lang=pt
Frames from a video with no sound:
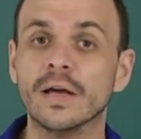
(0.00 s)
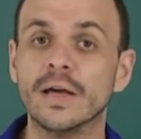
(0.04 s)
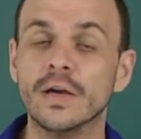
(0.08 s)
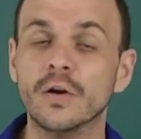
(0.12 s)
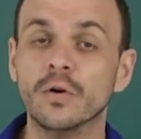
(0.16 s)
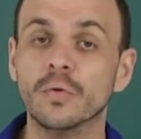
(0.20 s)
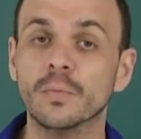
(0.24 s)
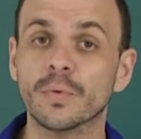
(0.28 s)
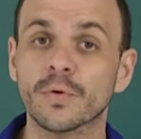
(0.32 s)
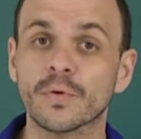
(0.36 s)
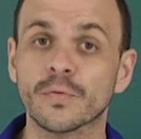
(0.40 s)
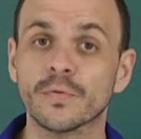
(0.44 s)

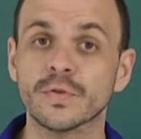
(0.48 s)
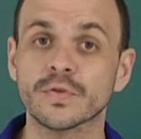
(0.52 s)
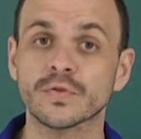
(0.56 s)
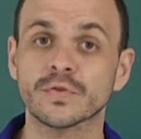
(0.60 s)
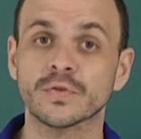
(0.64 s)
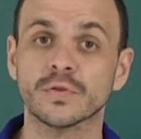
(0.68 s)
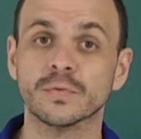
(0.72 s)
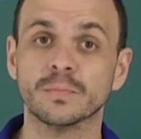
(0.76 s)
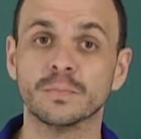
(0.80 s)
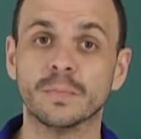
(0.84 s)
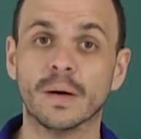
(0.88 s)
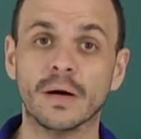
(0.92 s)
Eu,
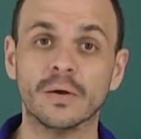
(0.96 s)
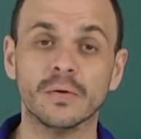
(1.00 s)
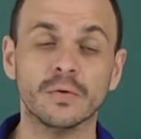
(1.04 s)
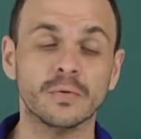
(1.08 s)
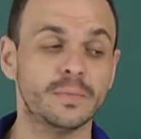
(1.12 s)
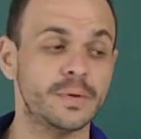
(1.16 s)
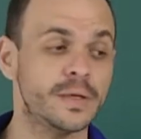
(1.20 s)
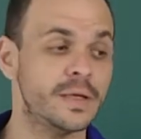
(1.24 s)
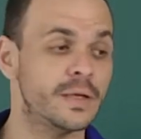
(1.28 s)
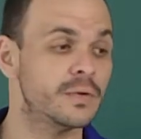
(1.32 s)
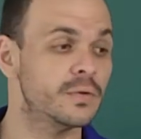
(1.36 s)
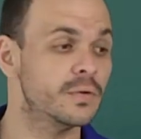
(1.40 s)
professor Paulo
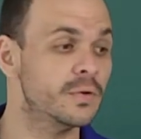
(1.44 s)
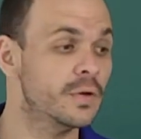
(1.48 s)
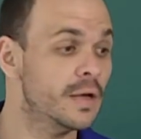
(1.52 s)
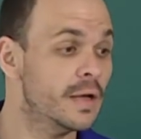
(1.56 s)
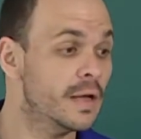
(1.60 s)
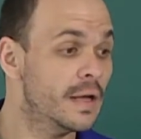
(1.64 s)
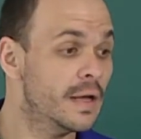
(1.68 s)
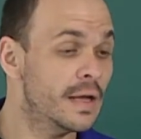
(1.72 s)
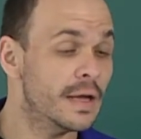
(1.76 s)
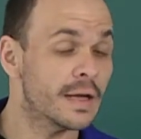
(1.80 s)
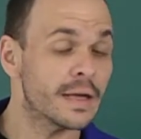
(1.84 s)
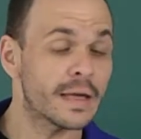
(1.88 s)
Brito,
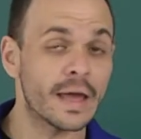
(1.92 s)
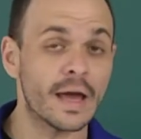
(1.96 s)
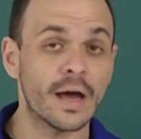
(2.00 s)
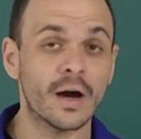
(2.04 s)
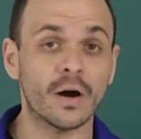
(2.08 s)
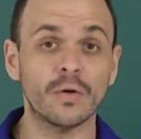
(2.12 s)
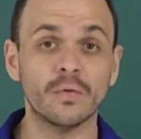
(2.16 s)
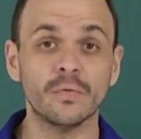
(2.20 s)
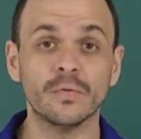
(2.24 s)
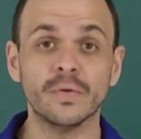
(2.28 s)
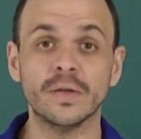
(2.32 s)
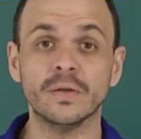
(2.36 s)

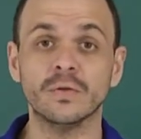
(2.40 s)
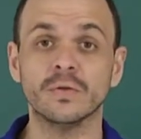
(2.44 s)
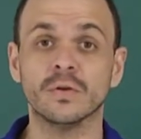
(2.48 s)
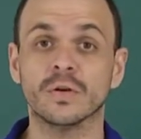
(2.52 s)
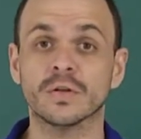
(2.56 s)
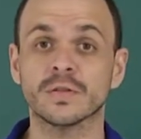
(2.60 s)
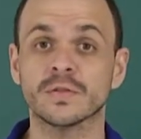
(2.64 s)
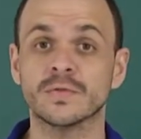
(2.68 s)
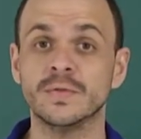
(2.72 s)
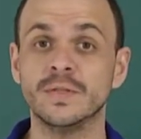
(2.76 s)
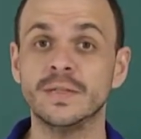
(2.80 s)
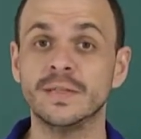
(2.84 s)
Kelvin,
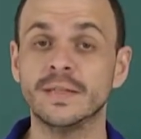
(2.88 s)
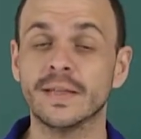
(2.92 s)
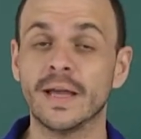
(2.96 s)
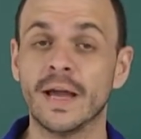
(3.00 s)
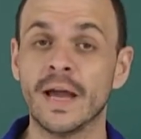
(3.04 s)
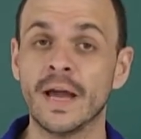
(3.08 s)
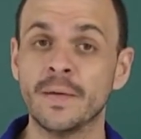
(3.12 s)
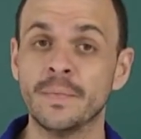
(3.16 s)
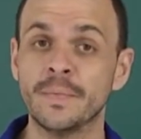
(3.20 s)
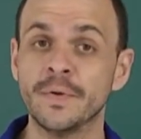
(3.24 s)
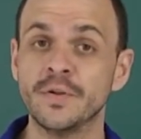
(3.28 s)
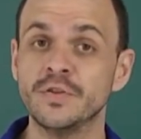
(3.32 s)
nosso
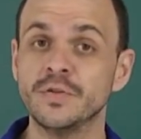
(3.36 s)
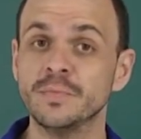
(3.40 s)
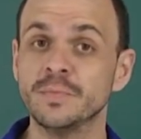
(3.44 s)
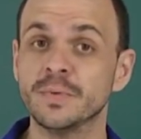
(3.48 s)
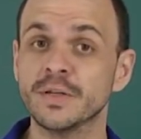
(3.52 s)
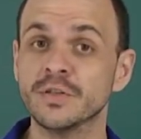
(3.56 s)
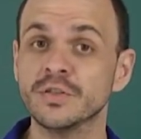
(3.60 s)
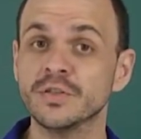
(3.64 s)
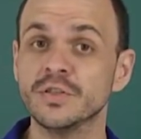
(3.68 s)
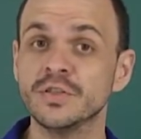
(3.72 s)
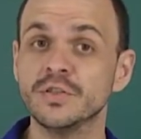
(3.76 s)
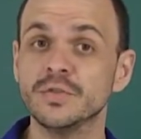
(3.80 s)
intérprete,
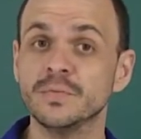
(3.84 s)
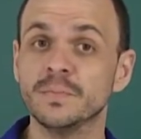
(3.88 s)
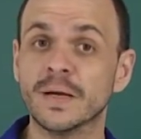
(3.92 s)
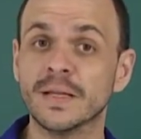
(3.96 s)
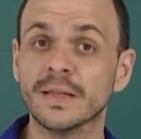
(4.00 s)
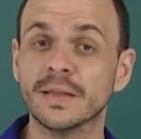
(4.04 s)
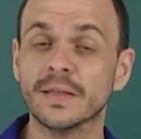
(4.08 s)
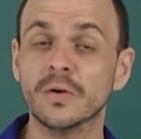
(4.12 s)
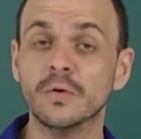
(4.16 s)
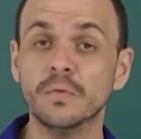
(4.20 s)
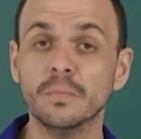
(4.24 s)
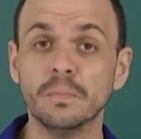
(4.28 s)
para a gente
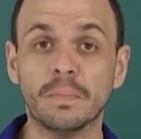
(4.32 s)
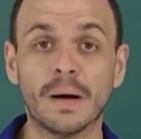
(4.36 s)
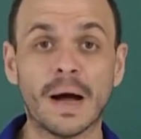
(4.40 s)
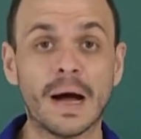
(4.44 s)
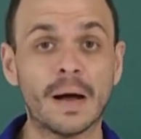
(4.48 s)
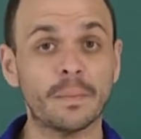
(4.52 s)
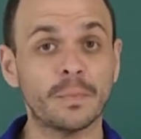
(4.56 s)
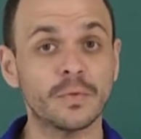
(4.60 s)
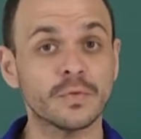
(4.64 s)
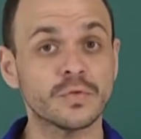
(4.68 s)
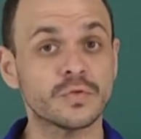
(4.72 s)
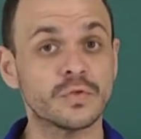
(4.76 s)
bater um
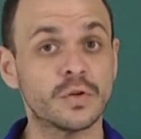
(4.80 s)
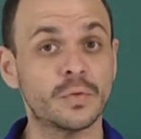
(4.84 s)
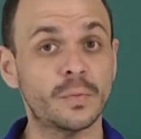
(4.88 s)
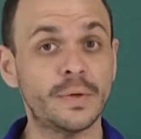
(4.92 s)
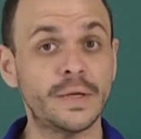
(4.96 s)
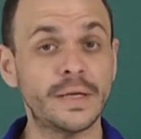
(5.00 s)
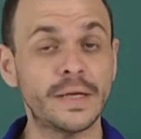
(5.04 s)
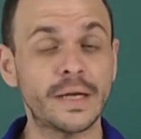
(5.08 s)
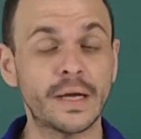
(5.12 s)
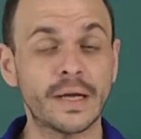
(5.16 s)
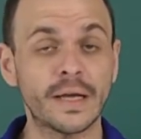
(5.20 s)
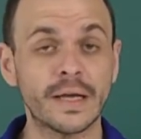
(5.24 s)
papo
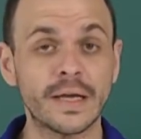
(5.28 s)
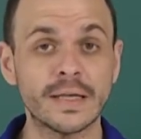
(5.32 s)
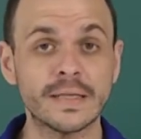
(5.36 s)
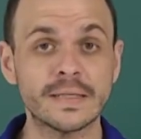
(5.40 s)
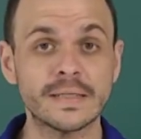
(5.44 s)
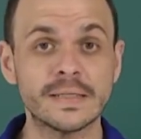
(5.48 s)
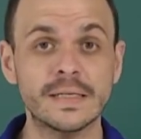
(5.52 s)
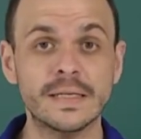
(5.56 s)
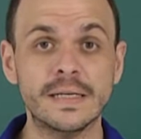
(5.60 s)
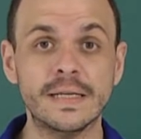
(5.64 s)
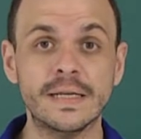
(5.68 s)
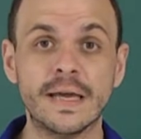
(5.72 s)
sobre
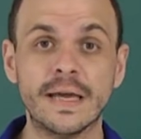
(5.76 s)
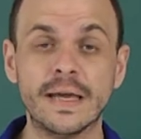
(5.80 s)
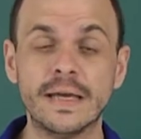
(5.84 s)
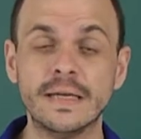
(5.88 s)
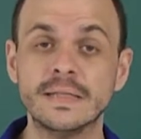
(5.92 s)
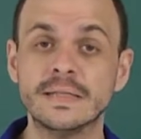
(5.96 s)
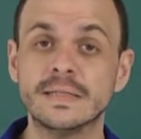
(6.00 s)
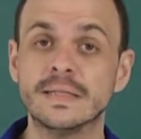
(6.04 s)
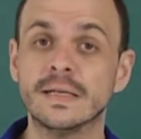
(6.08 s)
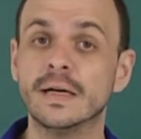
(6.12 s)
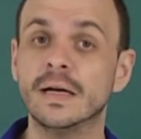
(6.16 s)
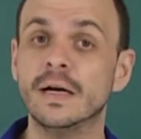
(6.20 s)

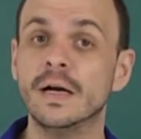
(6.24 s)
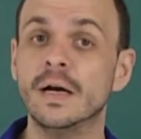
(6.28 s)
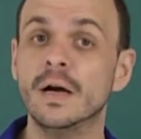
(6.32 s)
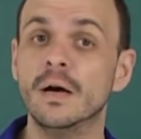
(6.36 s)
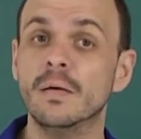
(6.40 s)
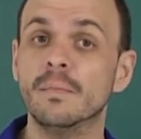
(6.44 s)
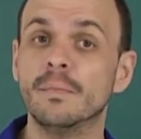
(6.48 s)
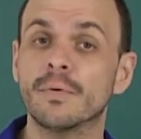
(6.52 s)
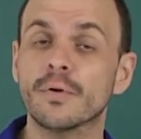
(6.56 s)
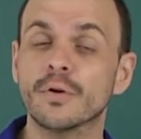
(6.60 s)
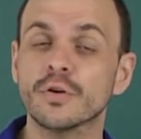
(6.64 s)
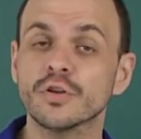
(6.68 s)
resiliência,
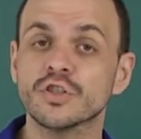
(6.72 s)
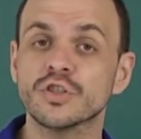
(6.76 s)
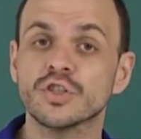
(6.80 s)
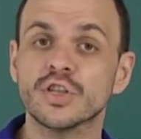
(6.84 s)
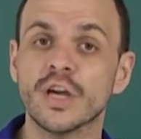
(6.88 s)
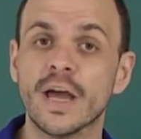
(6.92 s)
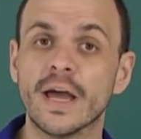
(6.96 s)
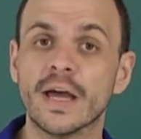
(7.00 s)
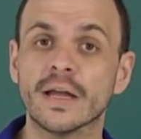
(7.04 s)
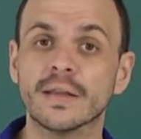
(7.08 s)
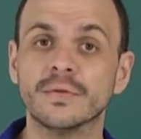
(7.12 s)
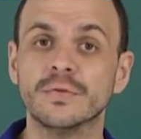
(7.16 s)

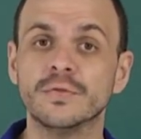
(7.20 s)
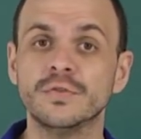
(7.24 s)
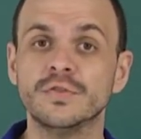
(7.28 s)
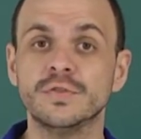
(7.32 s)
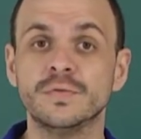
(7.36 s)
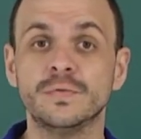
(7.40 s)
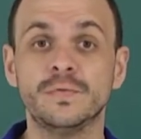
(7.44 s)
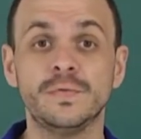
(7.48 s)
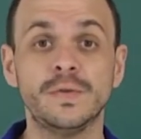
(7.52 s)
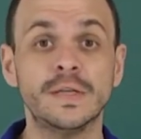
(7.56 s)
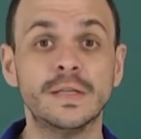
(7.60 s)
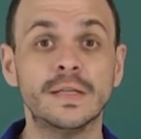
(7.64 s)
projeto
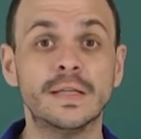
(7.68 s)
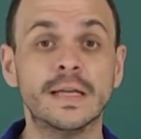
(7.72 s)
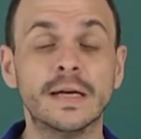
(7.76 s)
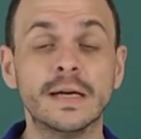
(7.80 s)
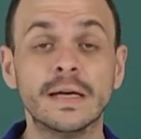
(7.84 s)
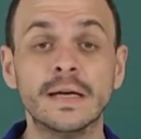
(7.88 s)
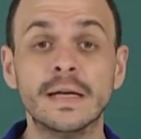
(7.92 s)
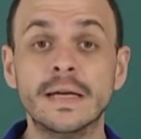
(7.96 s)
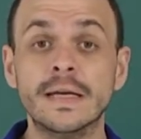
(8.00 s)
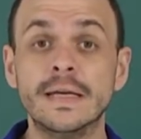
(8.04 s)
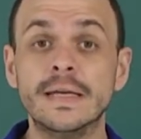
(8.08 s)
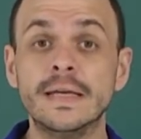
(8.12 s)
de vida
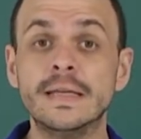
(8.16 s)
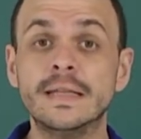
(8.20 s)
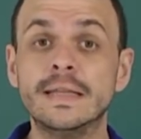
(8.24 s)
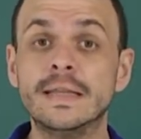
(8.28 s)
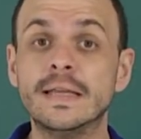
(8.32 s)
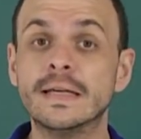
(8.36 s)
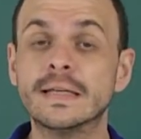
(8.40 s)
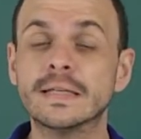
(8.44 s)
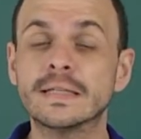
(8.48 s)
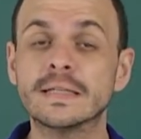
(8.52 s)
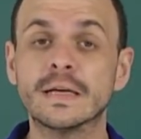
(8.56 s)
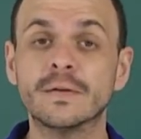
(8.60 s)
e
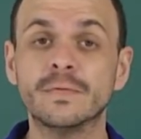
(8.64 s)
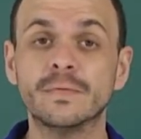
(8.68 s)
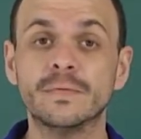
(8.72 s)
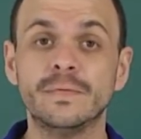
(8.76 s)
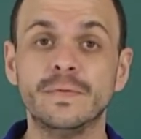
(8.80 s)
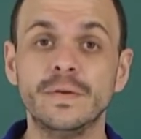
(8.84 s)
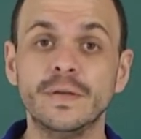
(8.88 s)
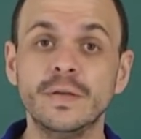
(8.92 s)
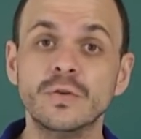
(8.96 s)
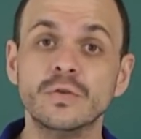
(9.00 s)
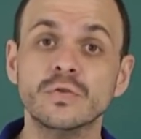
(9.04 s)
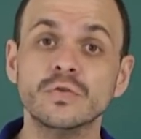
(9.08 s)

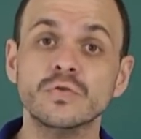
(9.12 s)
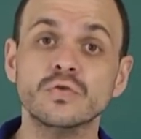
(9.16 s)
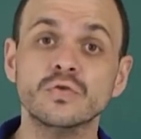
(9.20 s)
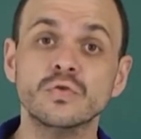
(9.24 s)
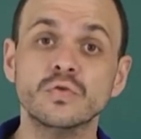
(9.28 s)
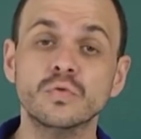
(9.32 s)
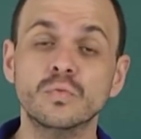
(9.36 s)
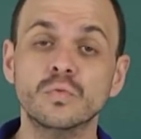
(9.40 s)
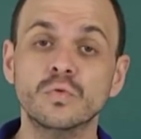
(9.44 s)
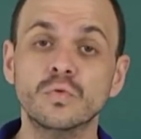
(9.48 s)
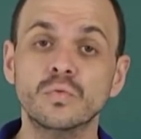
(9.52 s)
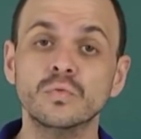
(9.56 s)
desafios
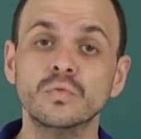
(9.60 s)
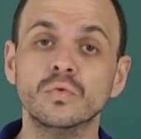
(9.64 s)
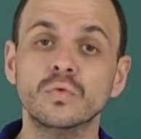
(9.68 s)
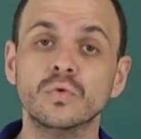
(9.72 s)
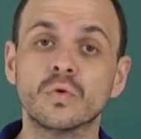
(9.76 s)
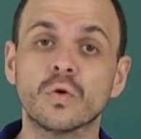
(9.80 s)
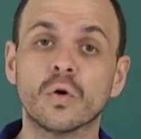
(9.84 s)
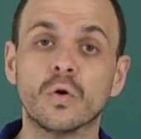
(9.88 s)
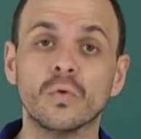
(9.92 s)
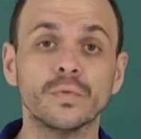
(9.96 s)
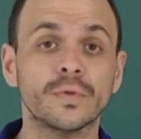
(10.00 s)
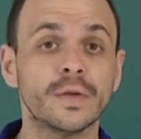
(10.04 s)
do mundo
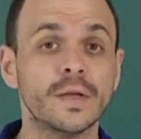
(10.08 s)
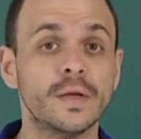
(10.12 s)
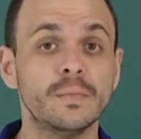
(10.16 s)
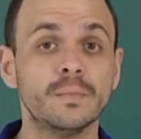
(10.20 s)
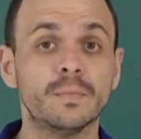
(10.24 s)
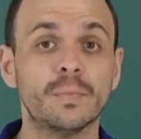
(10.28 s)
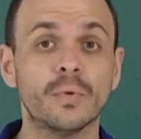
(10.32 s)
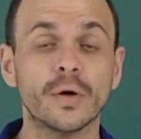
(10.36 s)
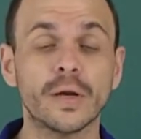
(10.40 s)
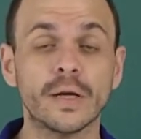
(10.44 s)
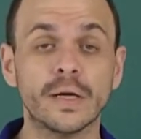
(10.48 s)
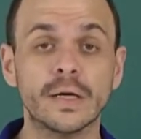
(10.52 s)

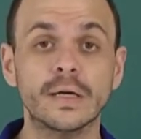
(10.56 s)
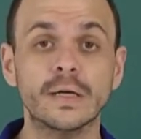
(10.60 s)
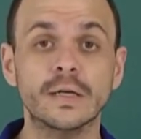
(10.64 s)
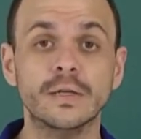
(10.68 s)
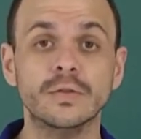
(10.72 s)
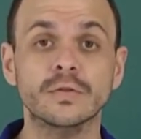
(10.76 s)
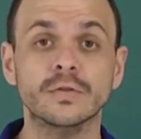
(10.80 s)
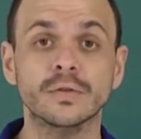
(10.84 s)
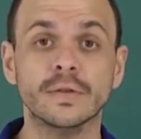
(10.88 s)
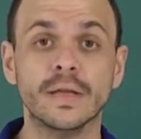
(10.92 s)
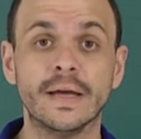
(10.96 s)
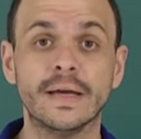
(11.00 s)

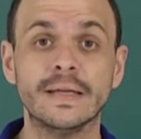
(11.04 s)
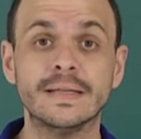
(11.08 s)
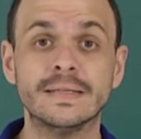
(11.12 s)
contemporâneo, né?